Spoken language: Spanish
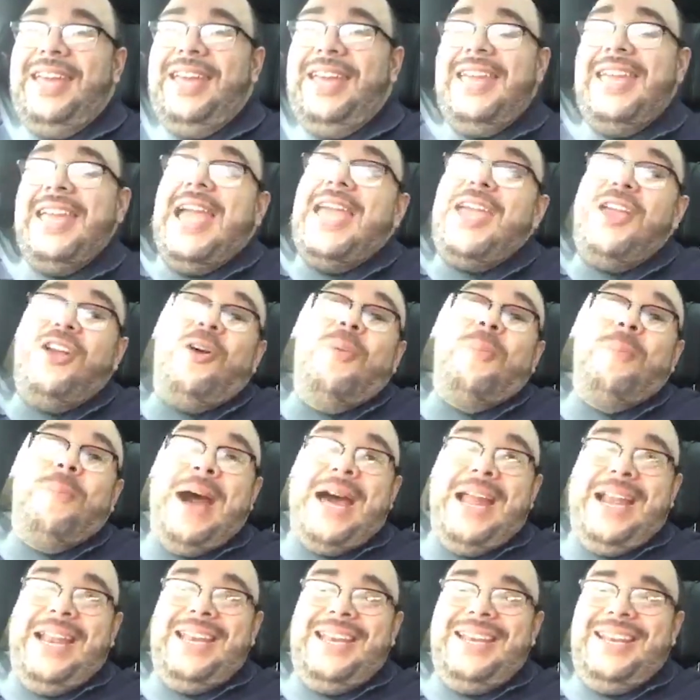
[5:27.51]
y ahí
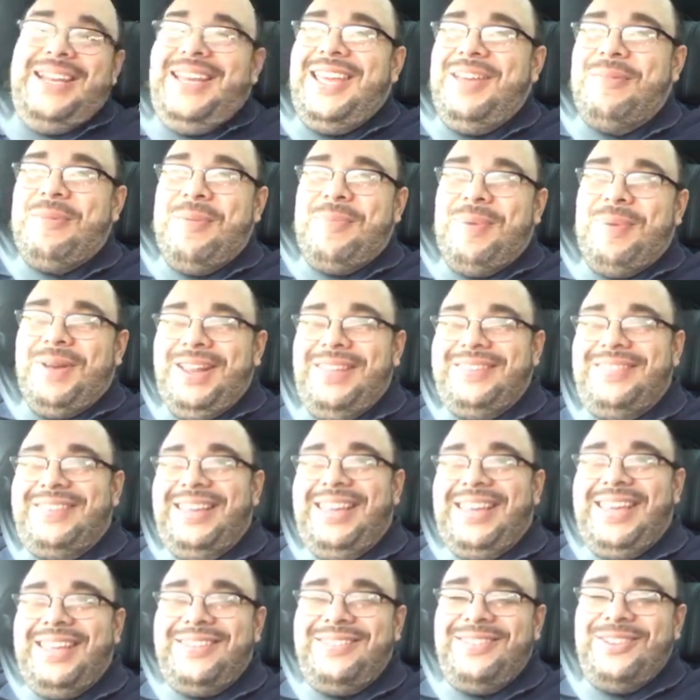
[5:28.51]
comparen, que me parece
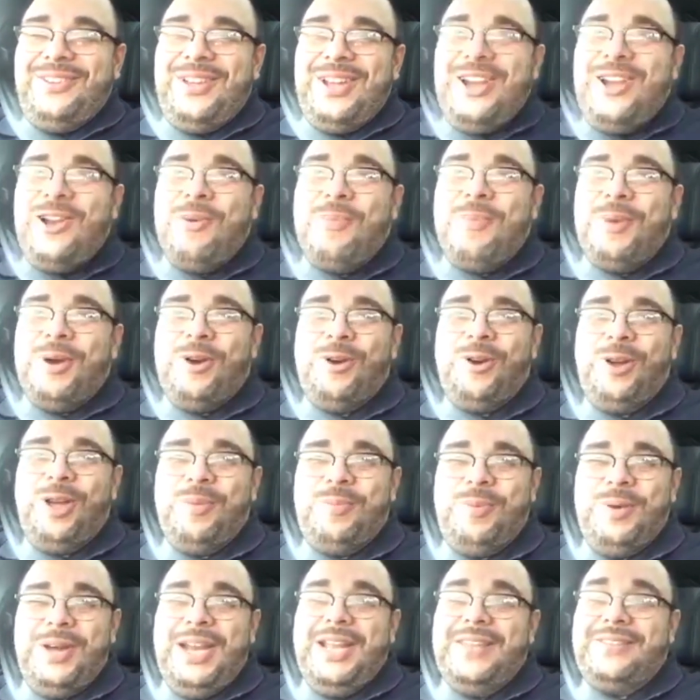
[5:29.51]
que eso es lo mejor que
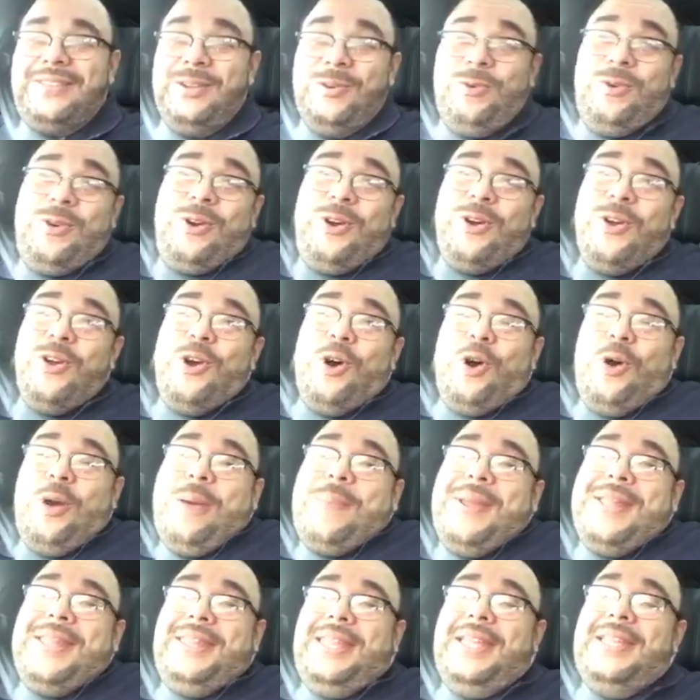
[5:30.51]
pueden hacer uno,
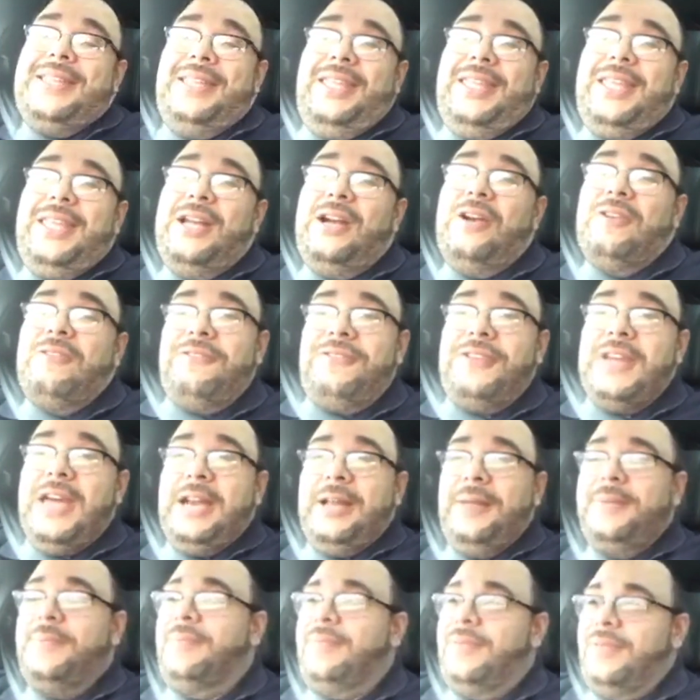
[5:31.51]
obviamente antes de
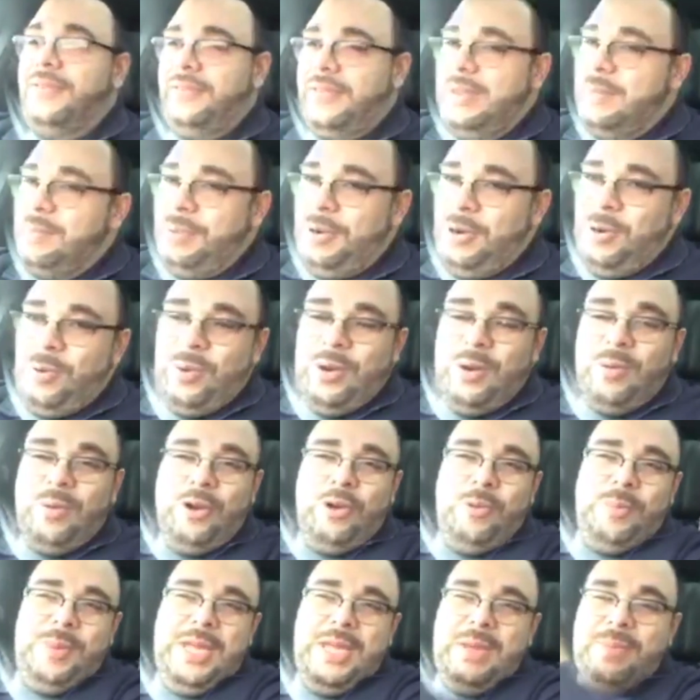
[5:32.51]
confiar, siempre lo vuelvo a
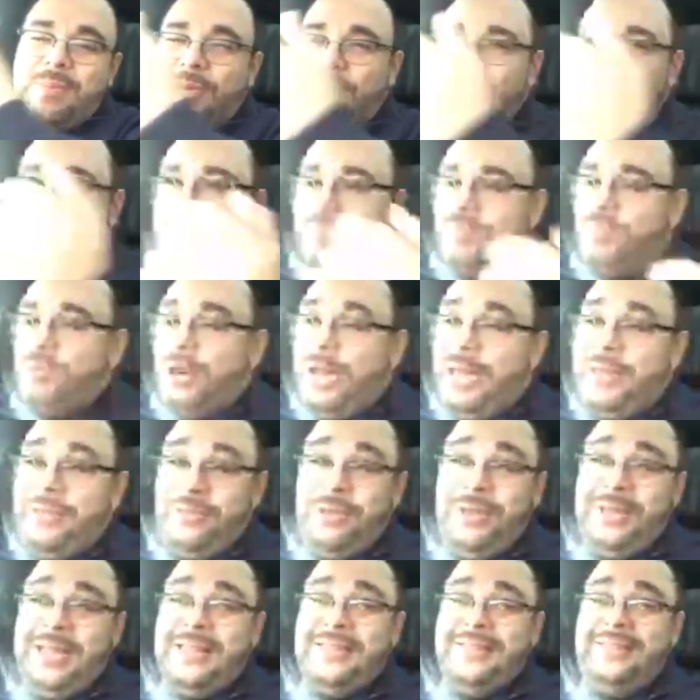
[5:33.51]
lo mismo y por ahí
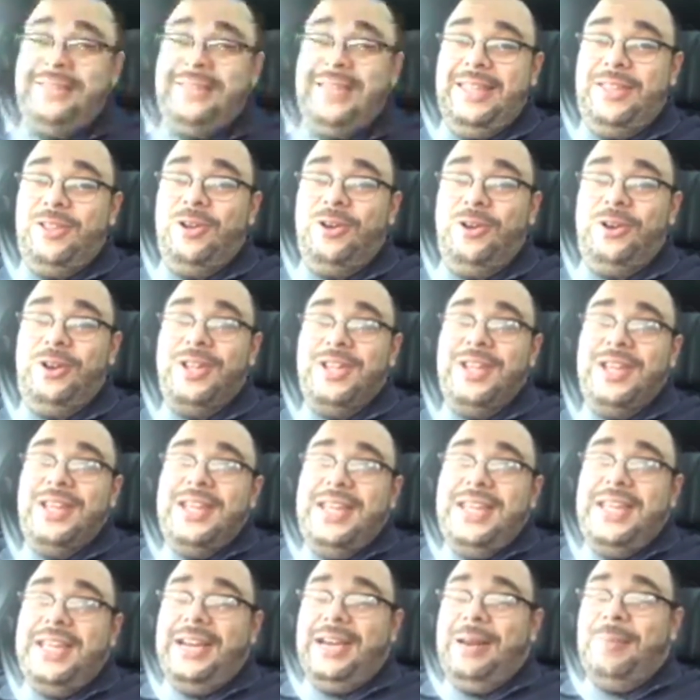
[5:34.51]
soy cansador
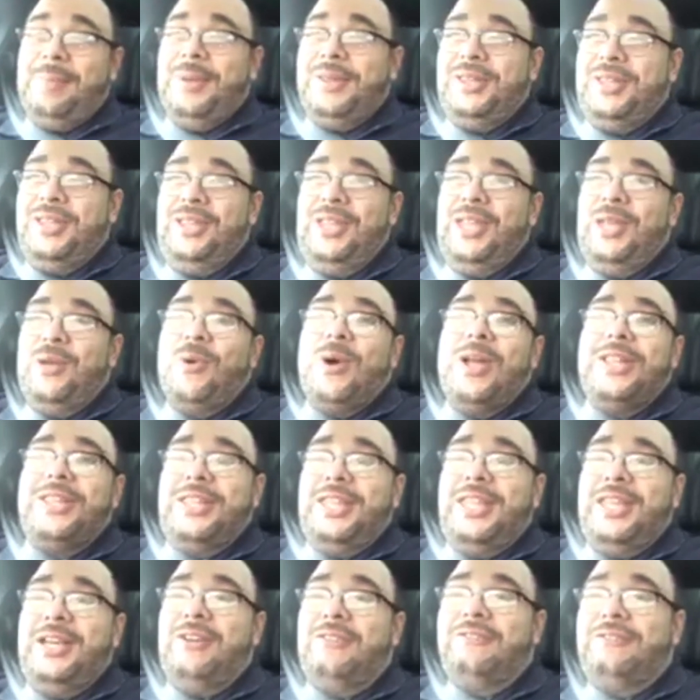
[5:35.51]
y repetitivo,
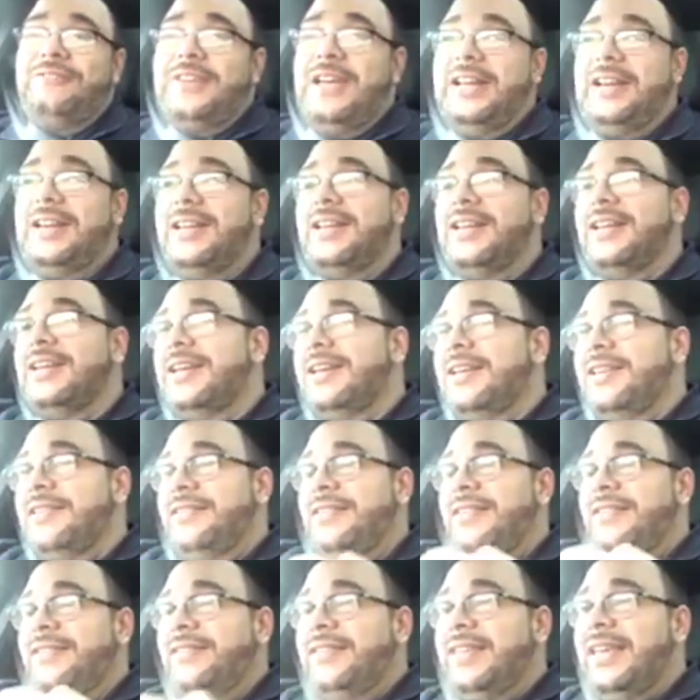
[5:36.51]
antes de confiar
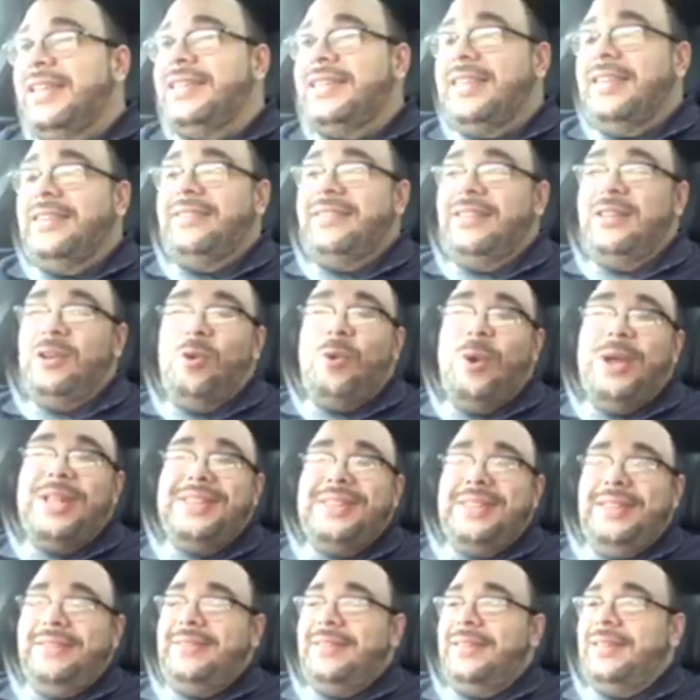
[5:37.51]
60,
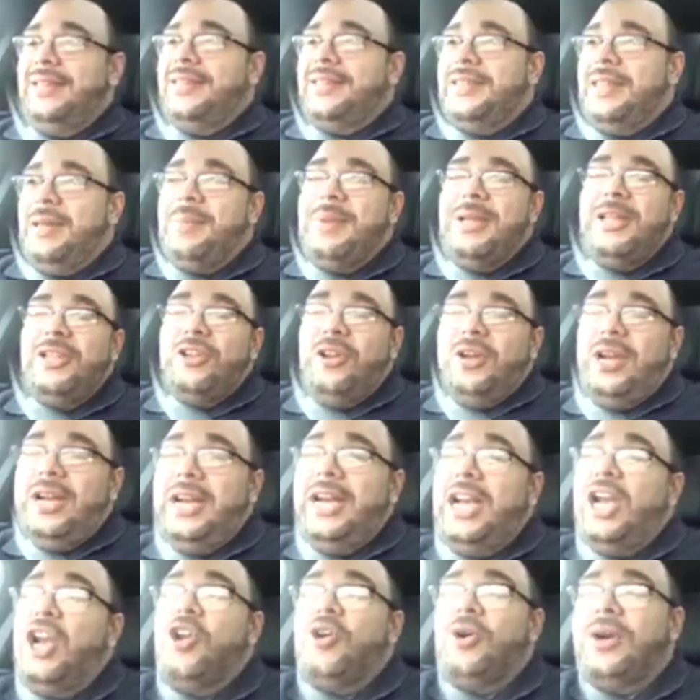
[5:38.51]
50, 70 mil
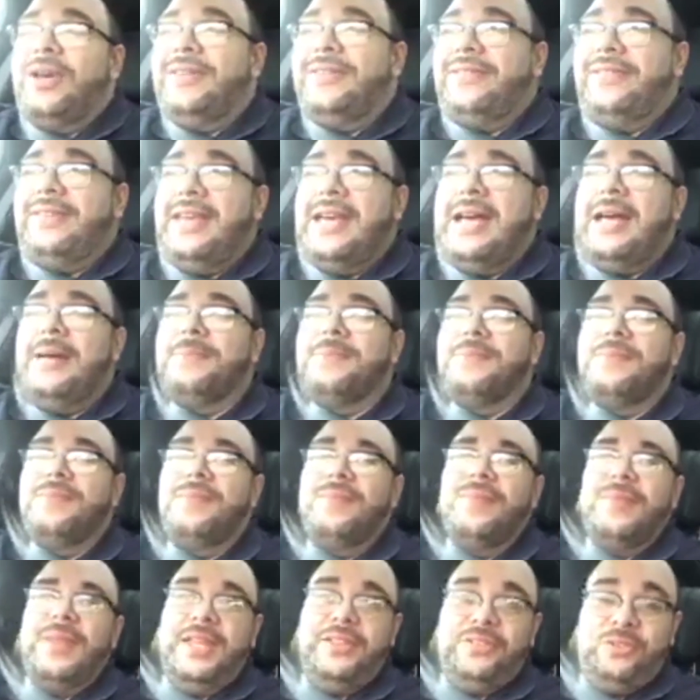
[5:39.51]
dólares, lo que sea,
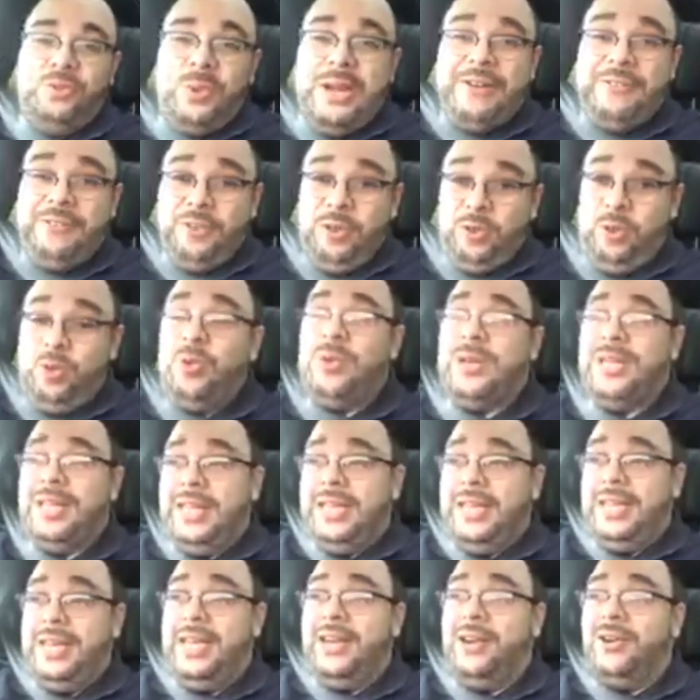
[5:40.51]
es una fortuna
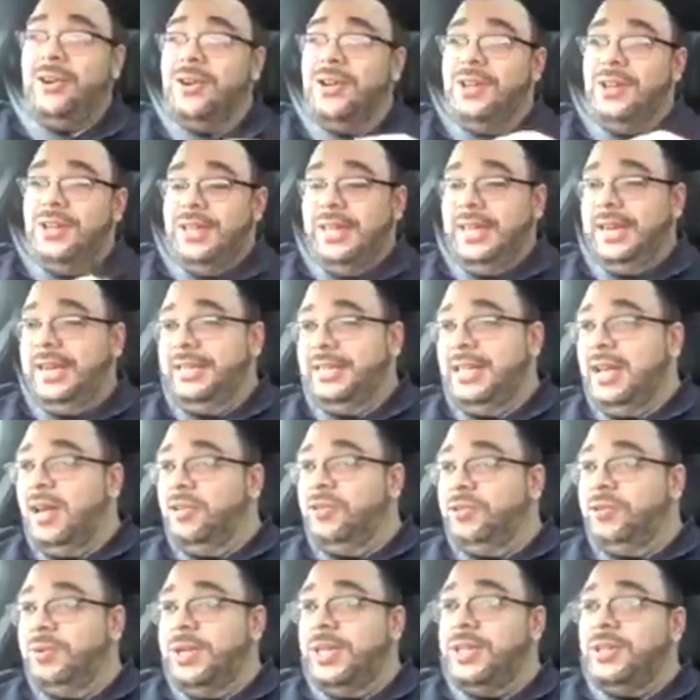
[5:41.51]
de dinero en
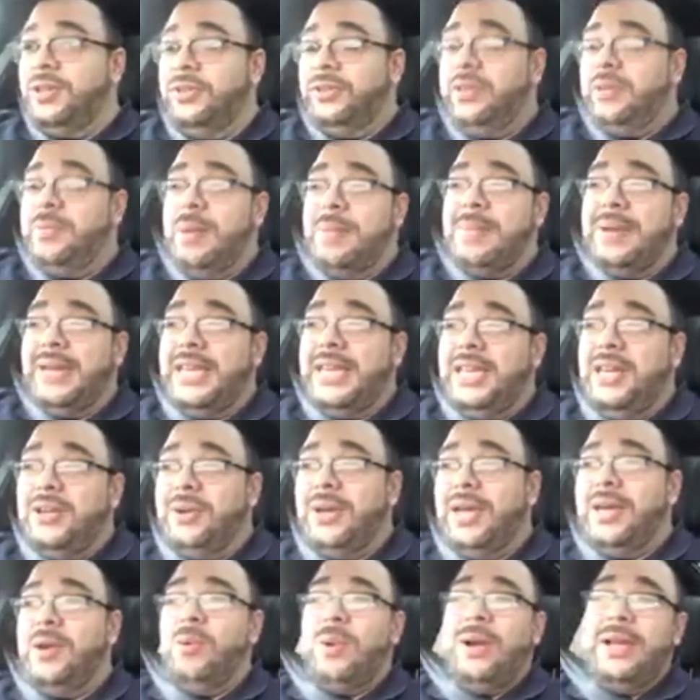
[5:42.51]
Estados Unidos y me imagino
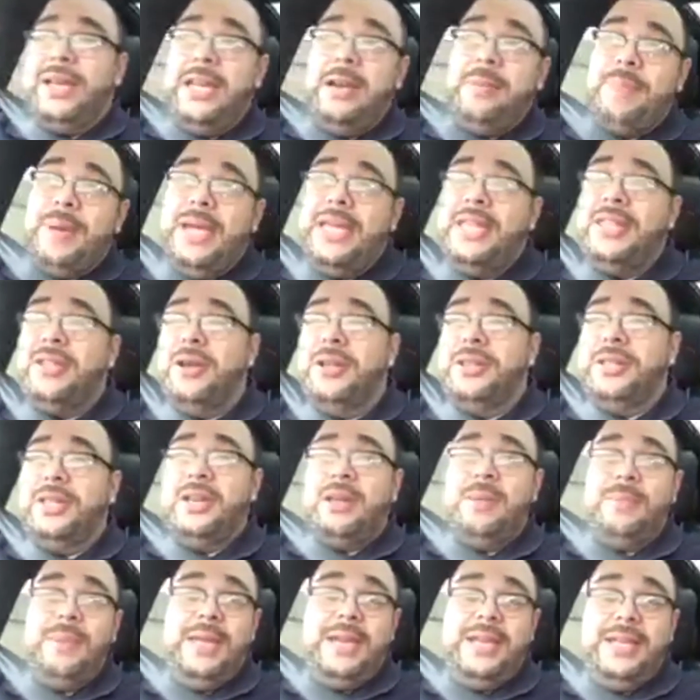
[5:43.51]
que en cualquier país de
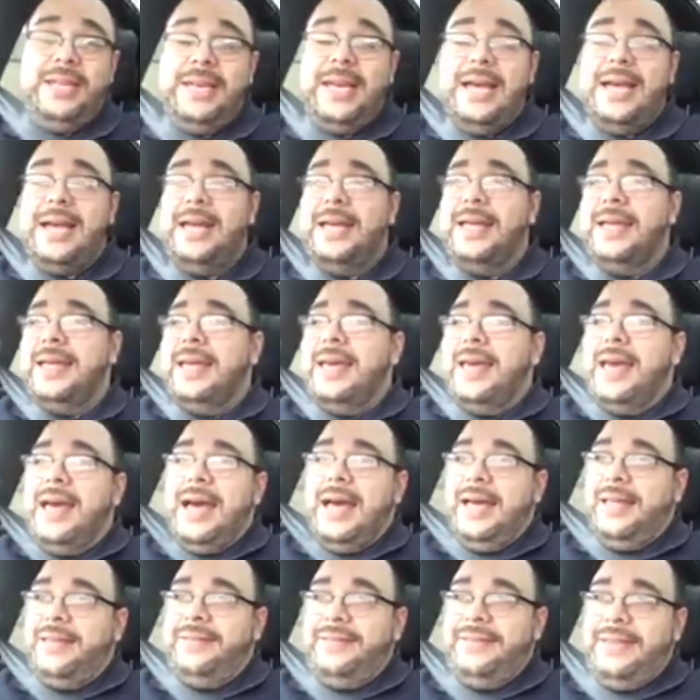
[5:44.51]
Latinoamérica,
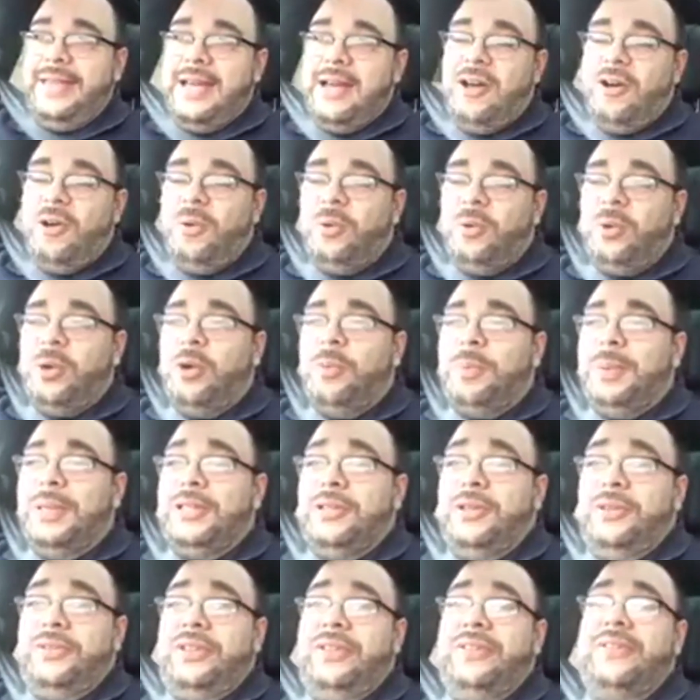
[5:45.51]
Asia o Europa.
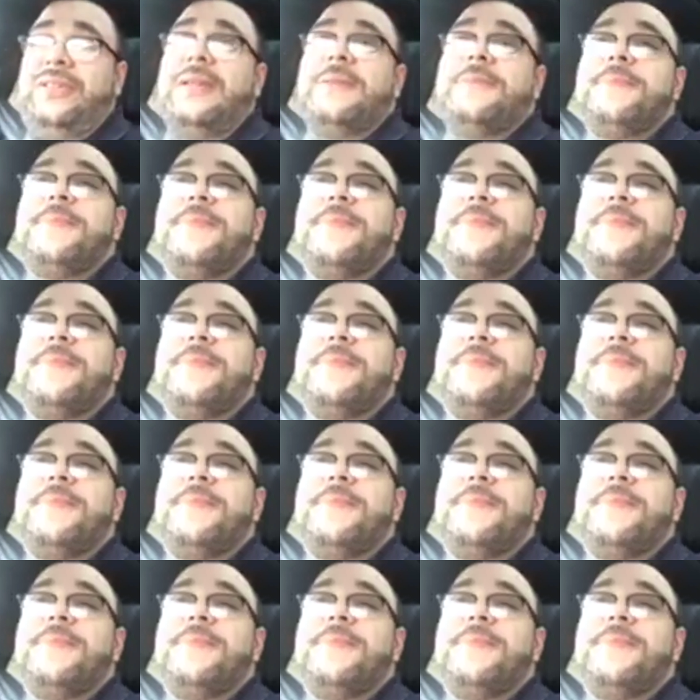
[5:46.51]
Entonces,